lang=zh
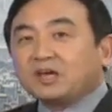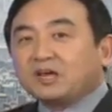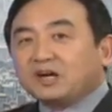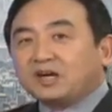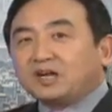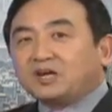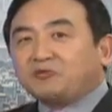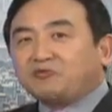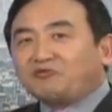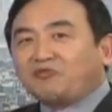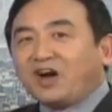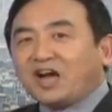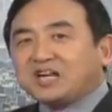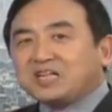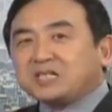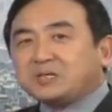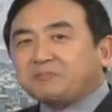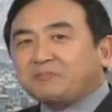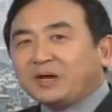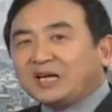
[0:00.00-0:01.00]
而凡
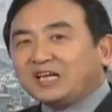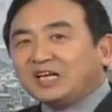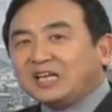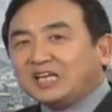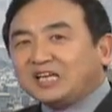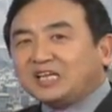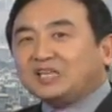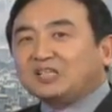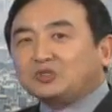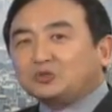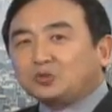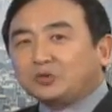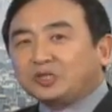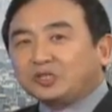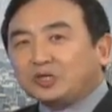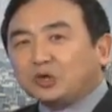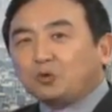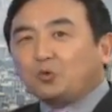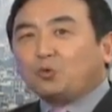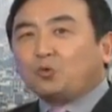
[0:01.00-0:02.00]
是被利益所
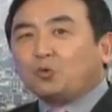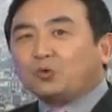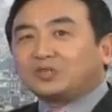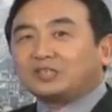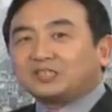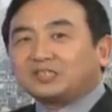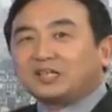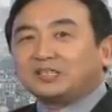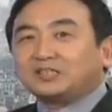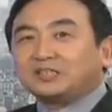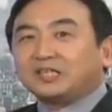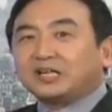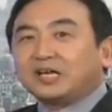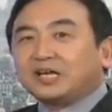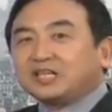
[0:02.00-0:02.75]
诱惑的人，